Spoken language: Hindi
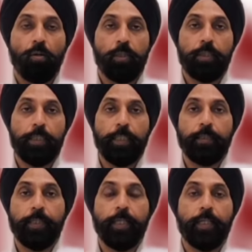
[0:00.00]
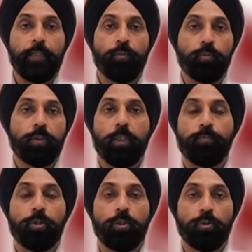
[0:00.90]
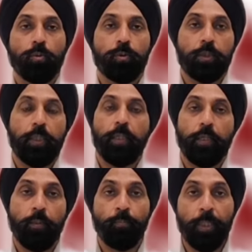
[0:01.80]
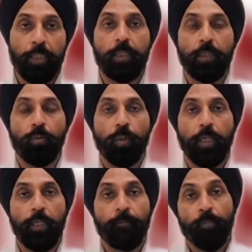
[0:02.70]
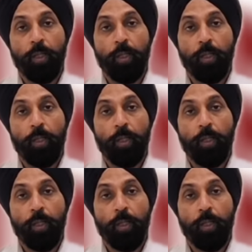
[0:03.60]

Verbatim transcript: और ये अधिकारी उन सब चीज़ों से अनभिज्ञ होंगे